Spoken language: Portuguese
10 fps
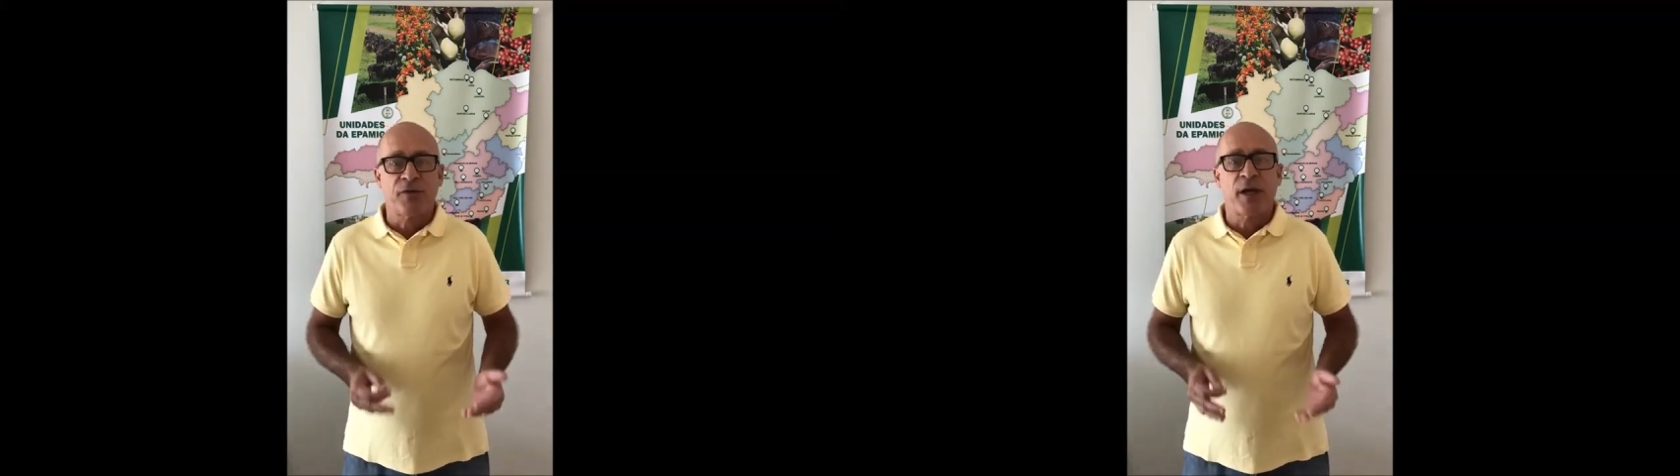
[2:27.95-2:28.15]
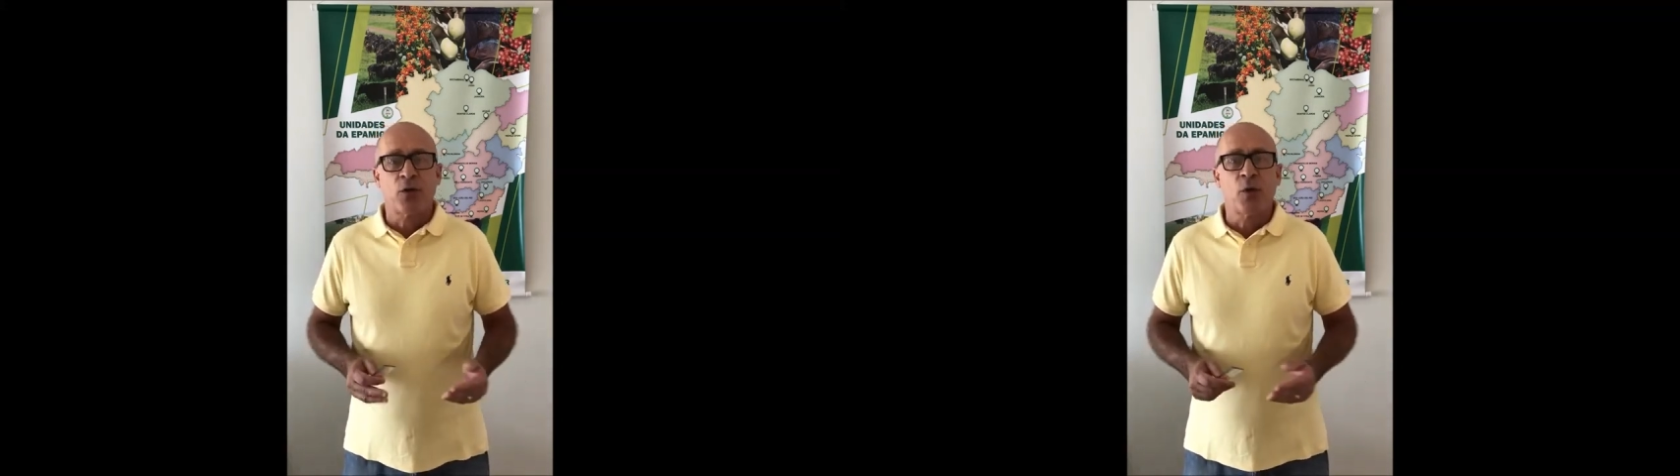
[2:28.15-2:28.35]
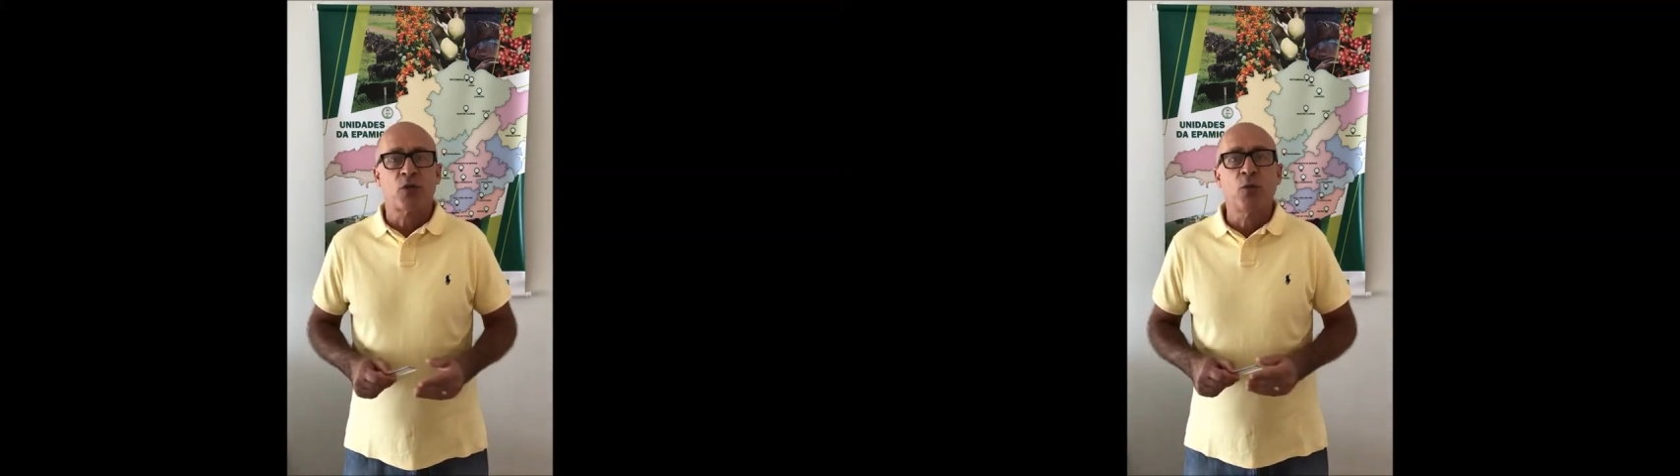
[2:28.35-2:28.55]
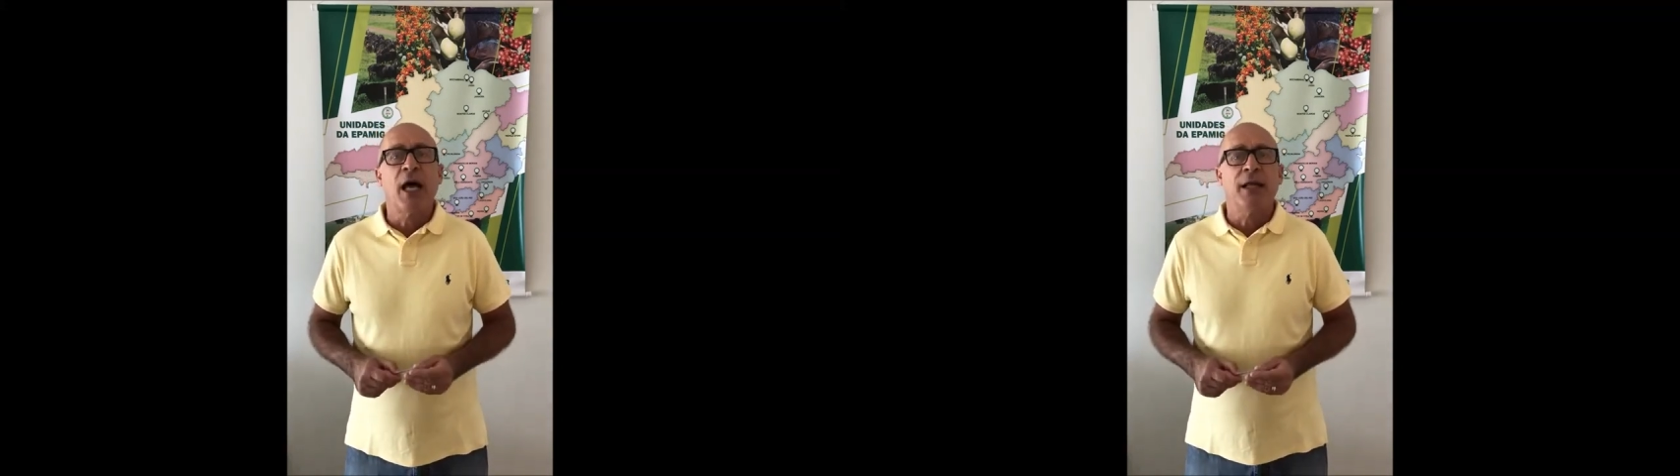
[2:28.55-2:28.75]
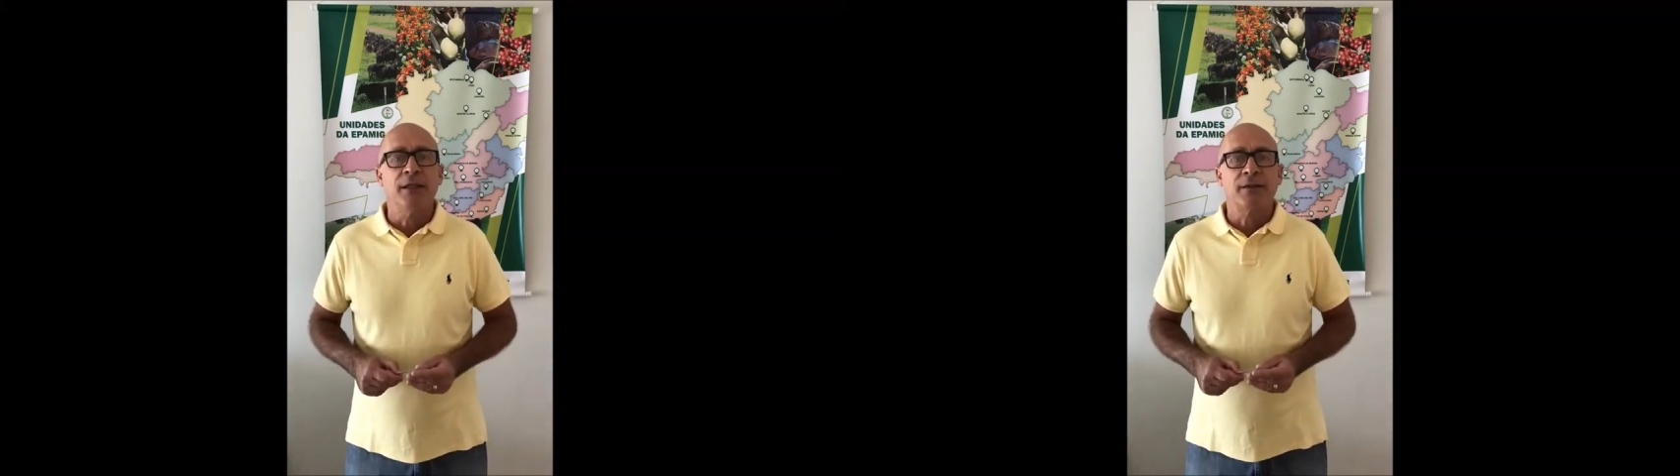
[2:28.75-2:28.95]
de feijão
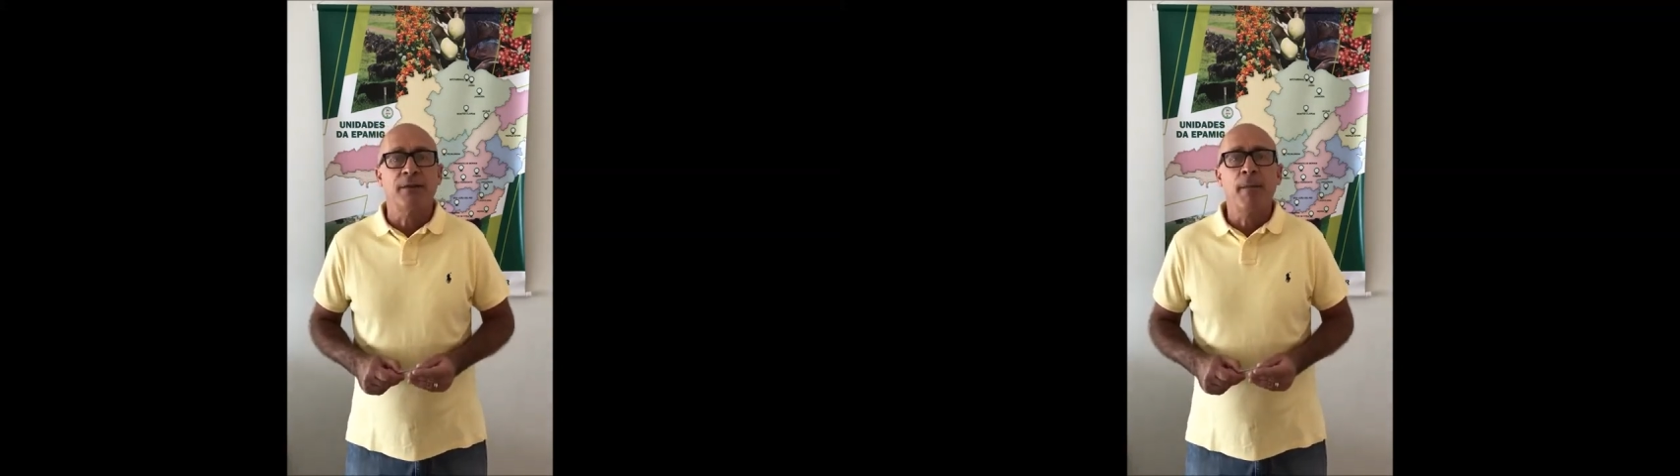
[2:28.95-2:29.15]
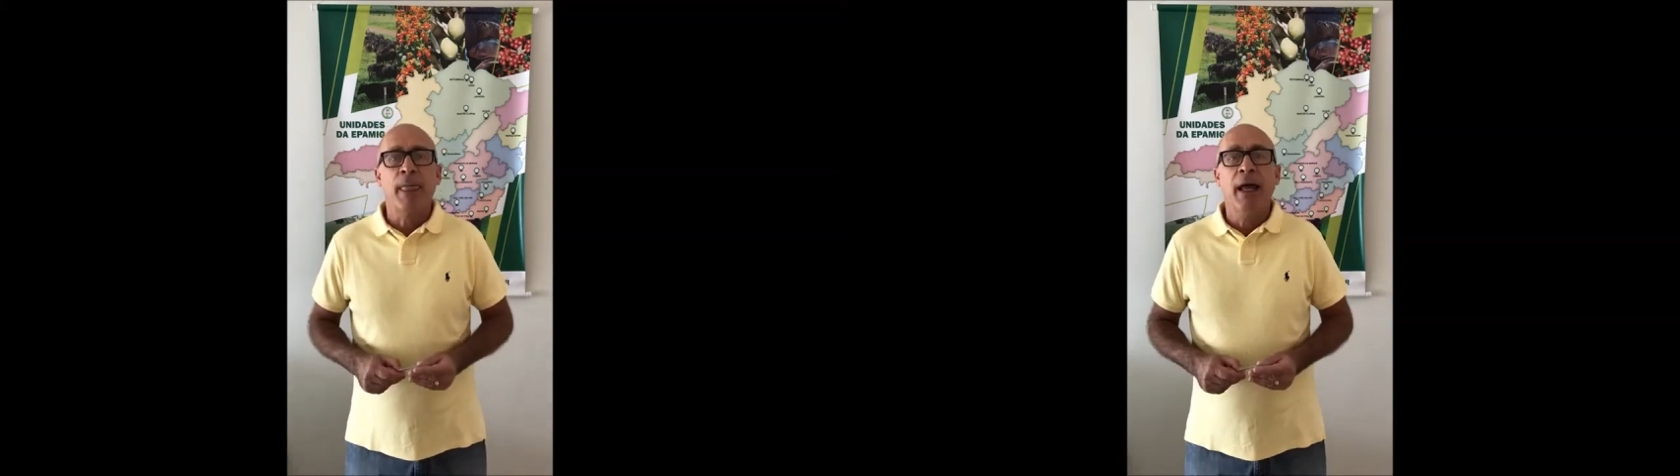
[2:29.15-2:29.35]
estudadas.